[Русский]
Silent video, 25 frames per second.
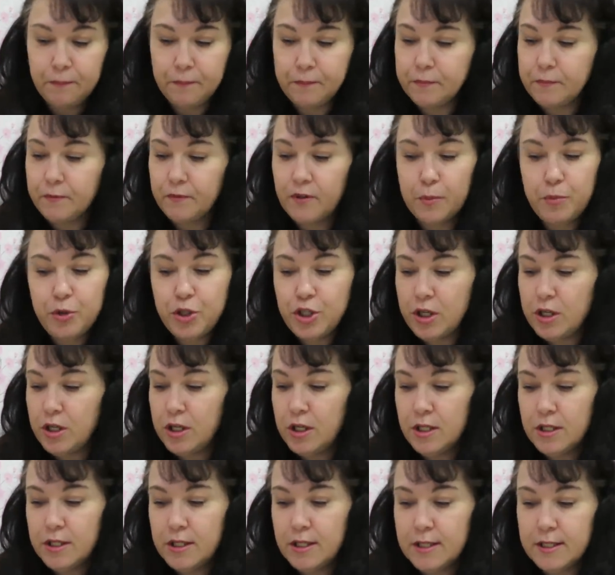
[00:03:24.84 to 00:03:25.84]
Вообще
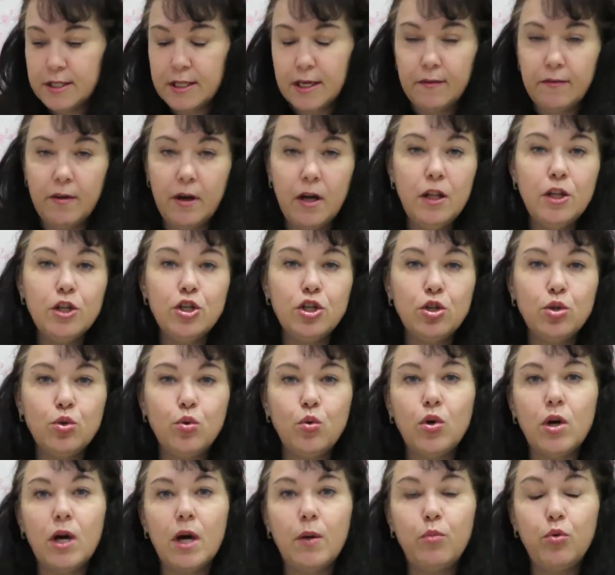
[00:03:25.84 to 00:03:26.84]
не интересовалась,
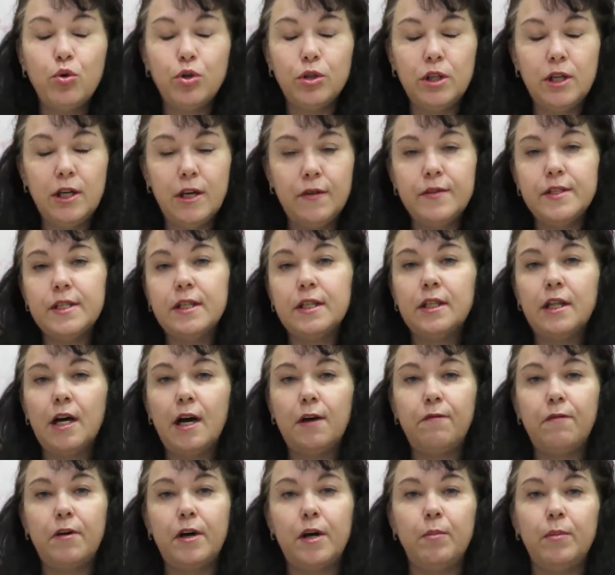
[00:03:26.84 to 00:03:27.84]
но работы я
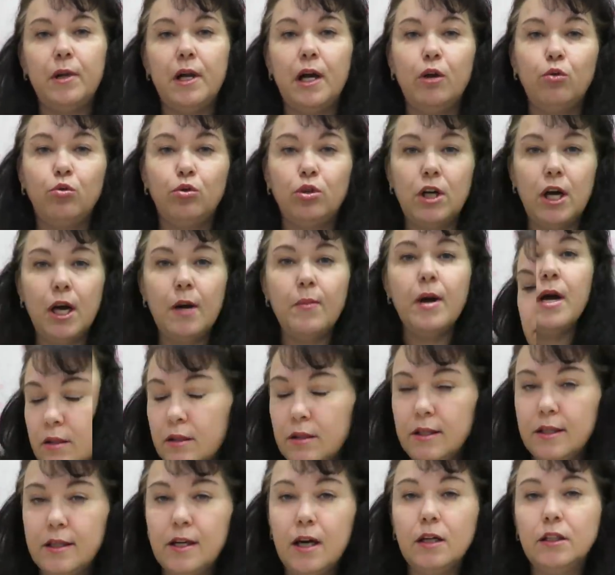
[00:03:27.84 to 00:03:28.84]
всегда оформляю там.
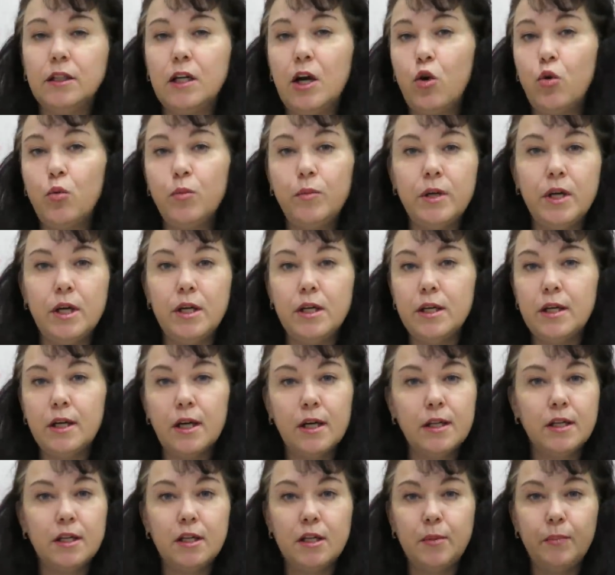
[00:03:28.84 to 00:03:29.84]
Никогда у меня
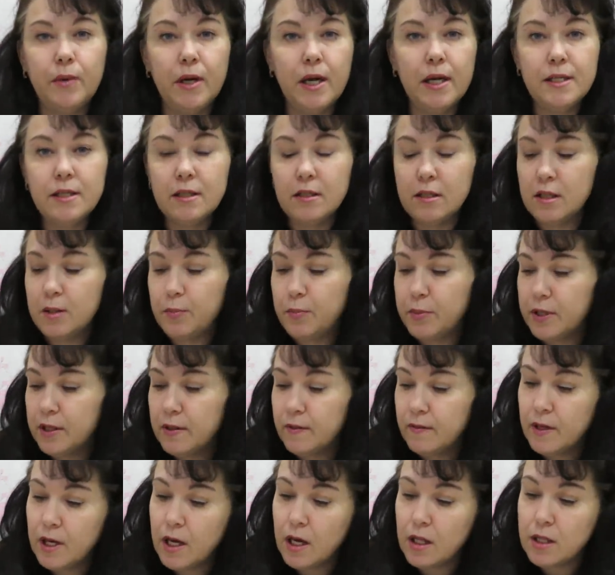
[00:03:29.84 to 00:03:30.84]
никаких пятен не
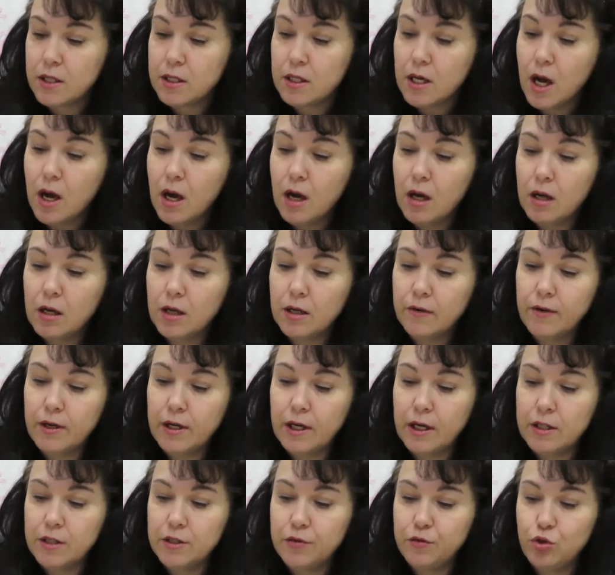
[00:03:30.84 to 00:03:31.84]
проявлялось. А,
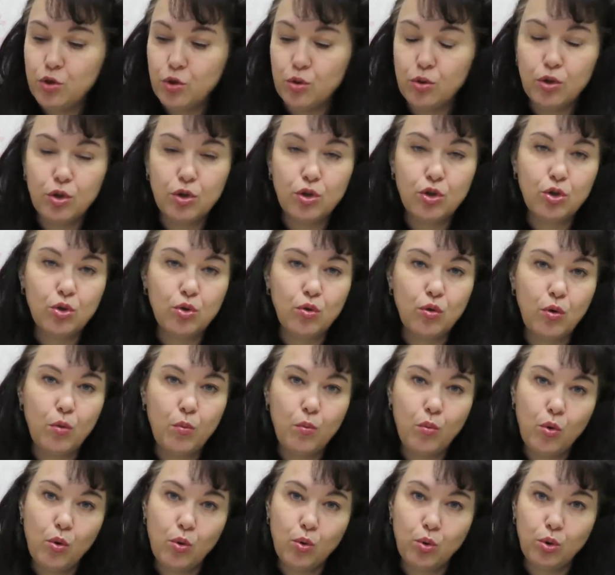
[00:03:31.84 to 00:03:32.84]
говорят девчонки, что
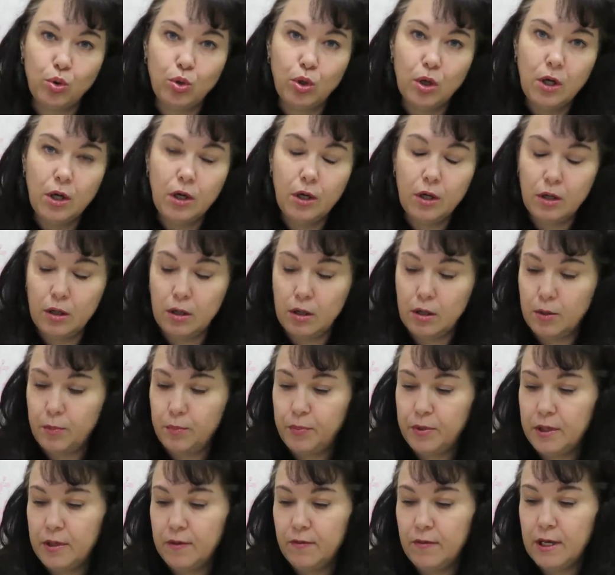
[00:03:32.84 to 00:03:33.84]
могут а,
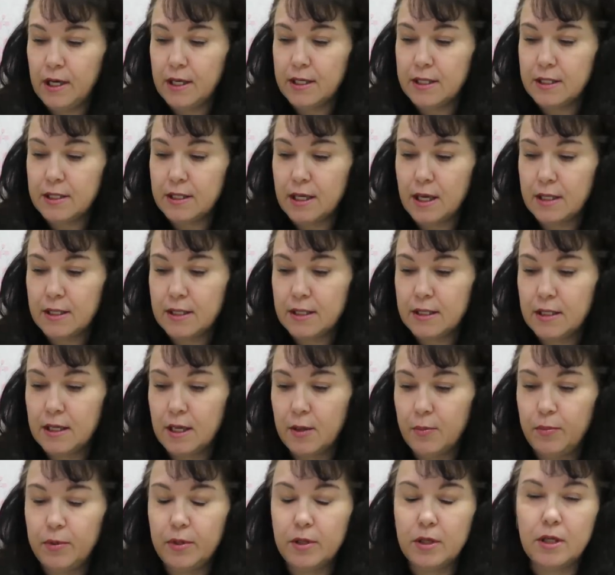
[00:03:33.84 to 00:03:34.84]
появляться от
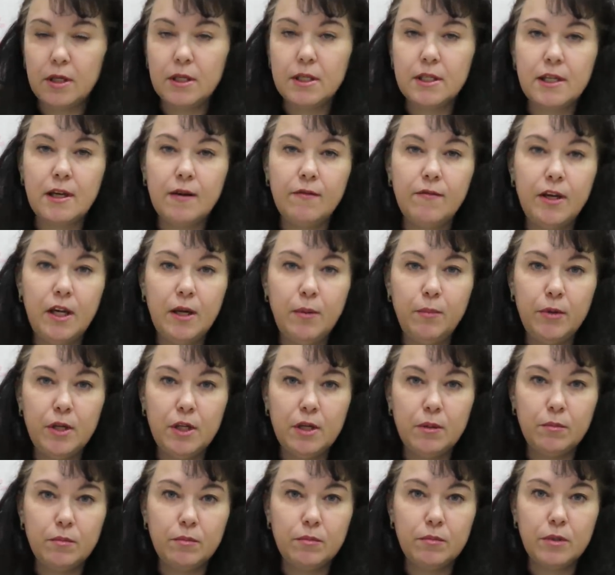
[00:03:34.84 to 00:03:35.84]
степлера со
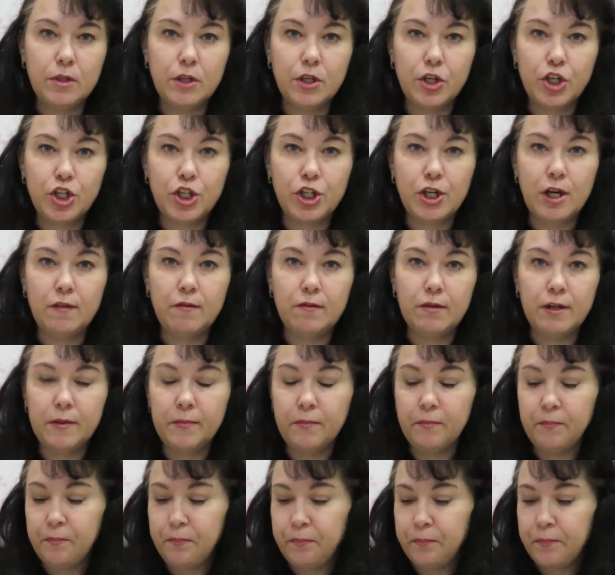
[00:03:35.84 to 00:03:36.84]
временем
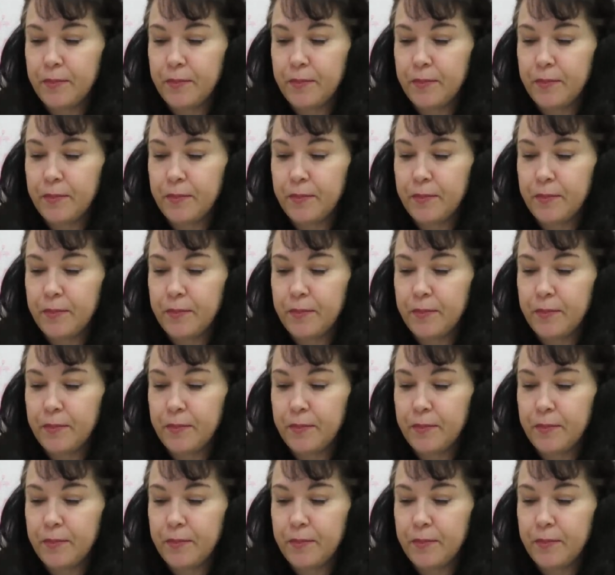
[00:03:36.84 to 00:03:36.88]
ржавые